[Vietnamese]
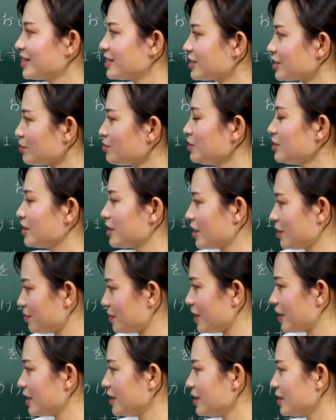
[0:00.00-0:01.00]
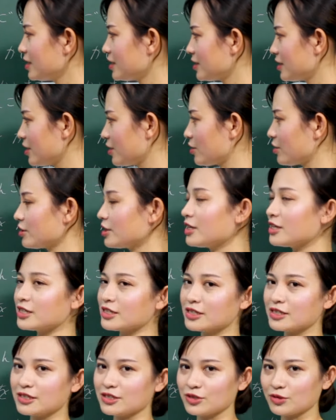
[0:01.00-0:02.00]
Trong trường hợp đấy thì có thể
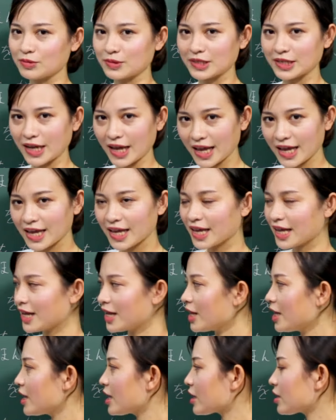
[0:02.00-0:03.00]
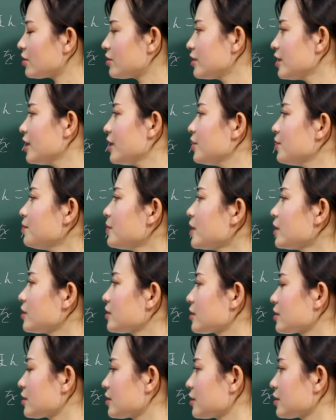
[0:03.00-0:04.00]
sử dụng từ e. Còn nếu mà
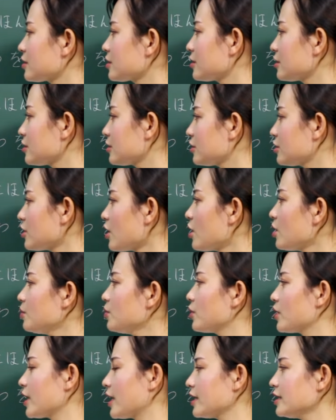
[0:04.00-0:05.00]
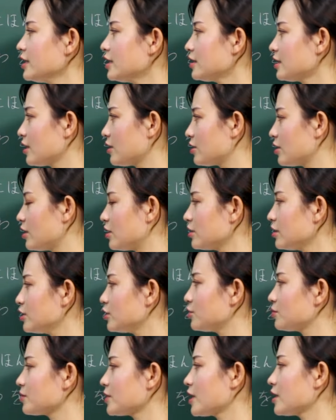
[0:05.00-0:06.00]
cho một cá nhân nào đó thì
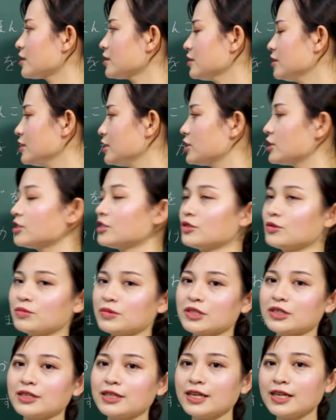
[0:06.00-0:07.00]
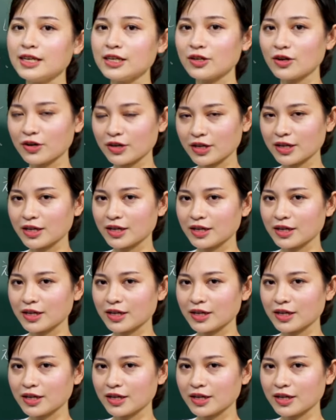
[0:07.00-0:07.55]
chúng ta chỉ sử dụng từ ni thôi.